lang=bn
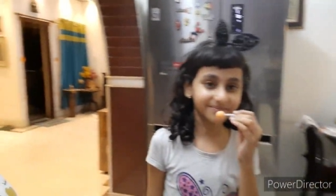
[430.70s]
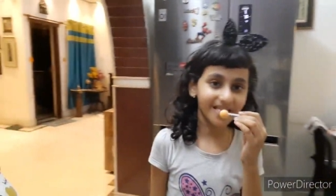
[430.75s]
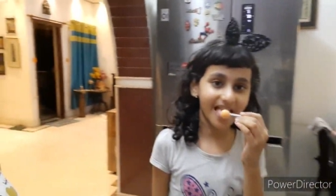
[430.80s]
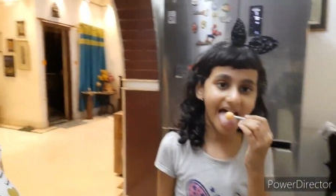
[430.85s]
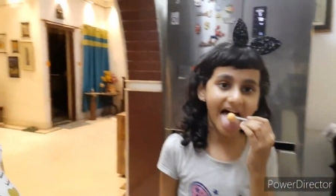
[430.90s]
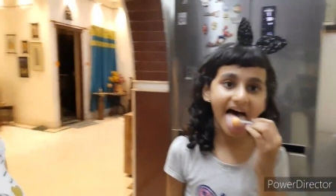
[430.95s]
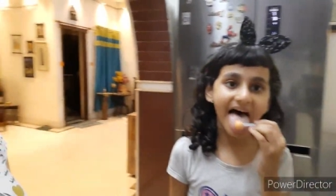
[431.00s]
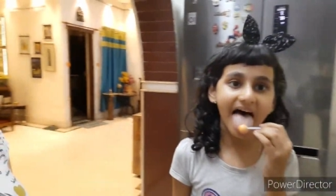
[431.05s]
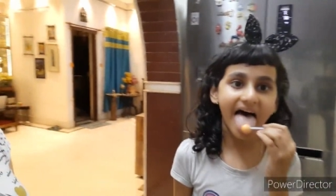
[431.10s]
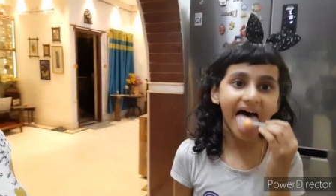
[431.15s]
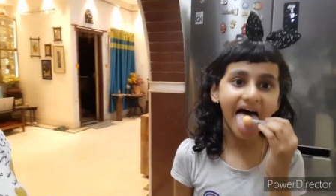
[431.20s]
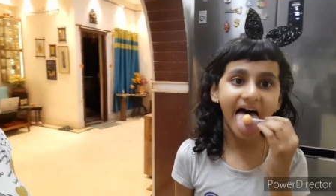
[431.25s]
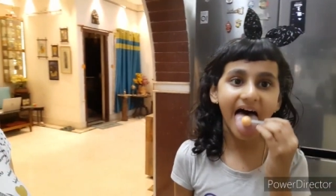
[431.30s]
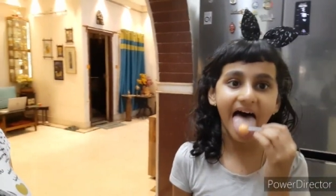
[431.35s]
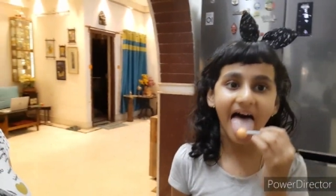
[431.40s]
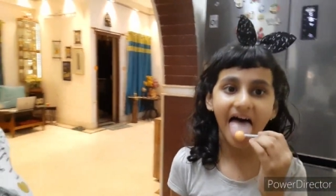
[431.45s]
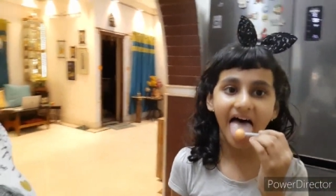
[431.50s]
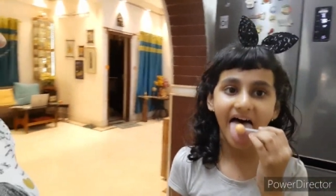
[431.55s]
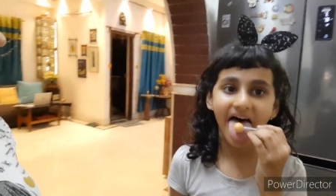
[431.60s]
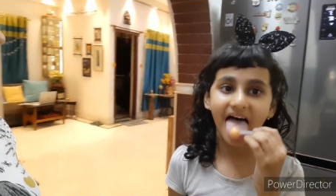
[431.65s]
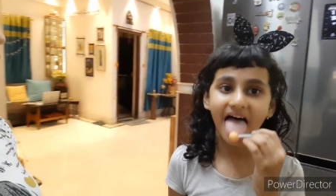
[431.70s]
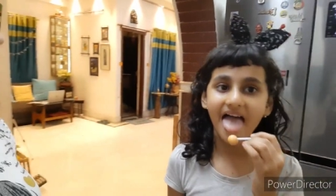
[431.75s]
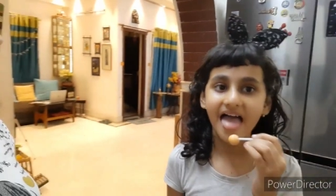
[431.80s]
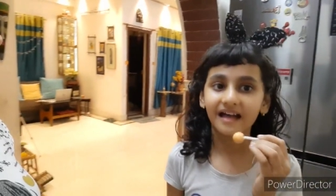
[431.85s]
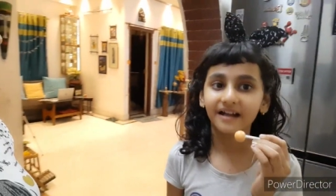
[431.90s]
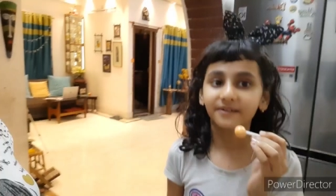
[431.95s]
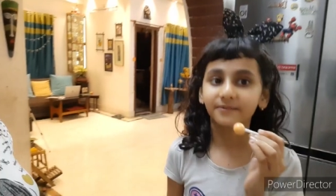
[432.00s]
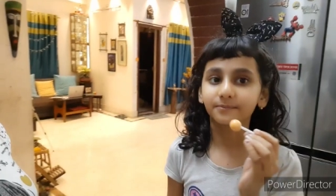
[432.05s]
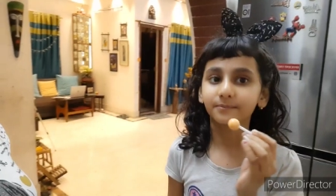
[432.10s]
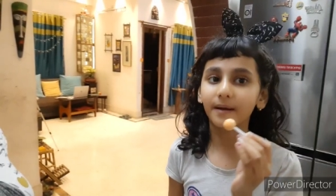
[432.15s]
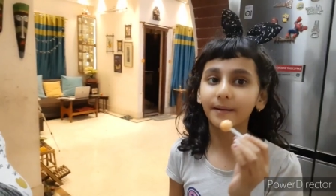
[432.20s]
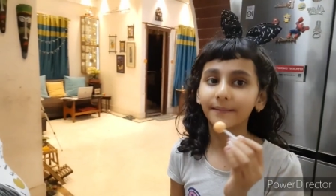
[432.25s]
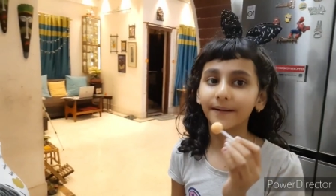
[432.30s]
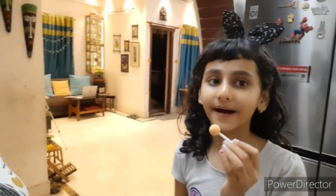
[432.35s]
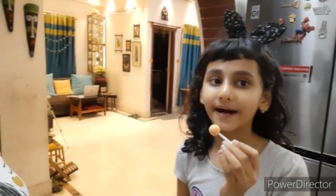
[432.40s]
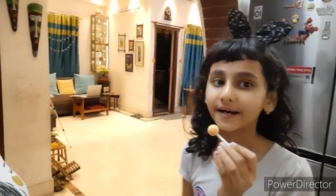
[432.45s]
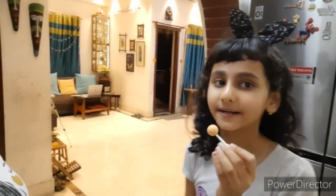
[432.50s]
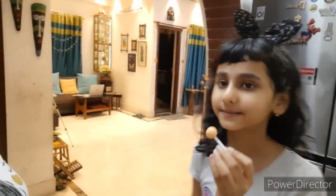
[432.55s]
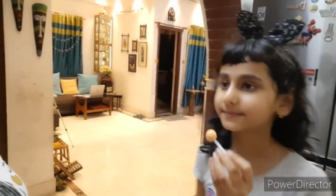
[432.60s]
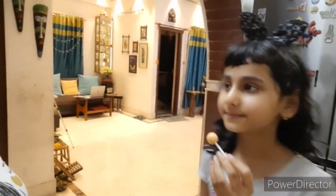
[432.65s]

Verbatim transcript: পাল্টা এটা কে এনে দিল বাবা